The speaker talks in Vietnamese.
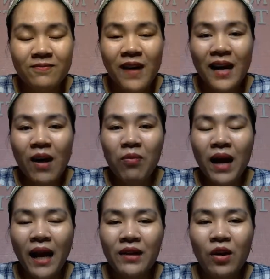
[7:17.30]
và đồng
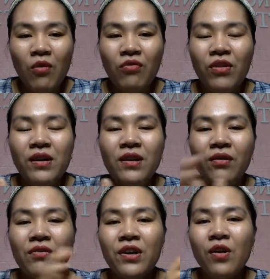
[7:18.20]
hành cùng với
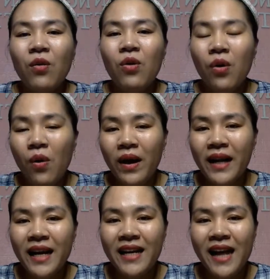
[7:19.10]
những viên uống
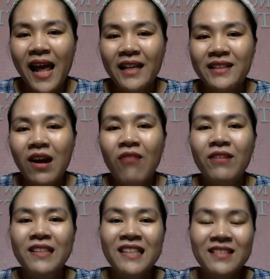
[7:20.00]
collagen an toàn
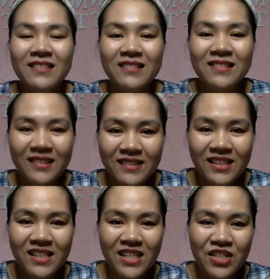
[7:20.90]
và chất lượng nhất
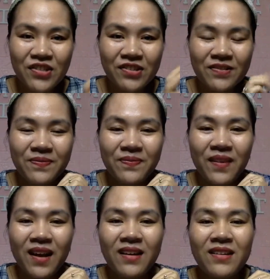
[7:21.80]
trên thị trường.
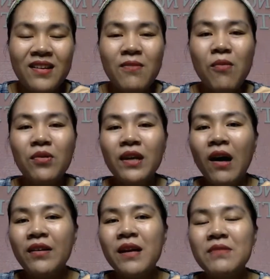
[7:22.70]
Nếu muốn
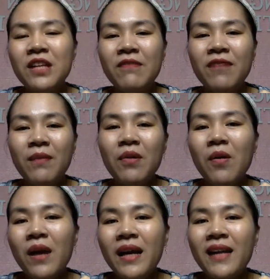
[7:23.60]
chọn dòng sản phẩm
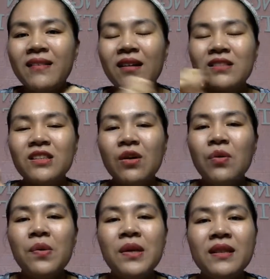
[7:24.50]
collagen thật
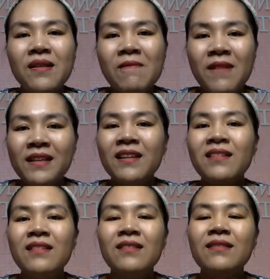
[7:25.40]
sự uy tín và
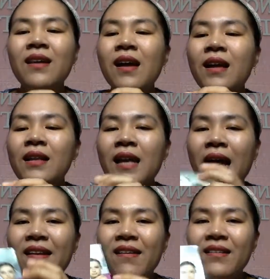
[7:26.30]
chất lượng thì
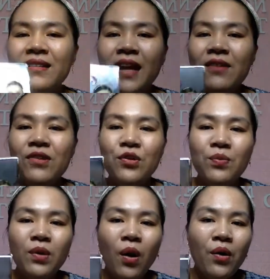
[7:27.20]
hãy đến ngay với
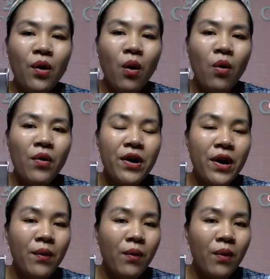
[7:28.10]
chúng tôi,
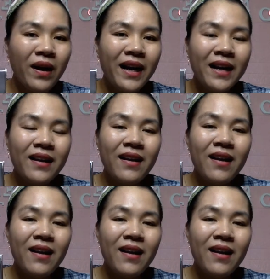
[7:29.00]
Orinale Collagen.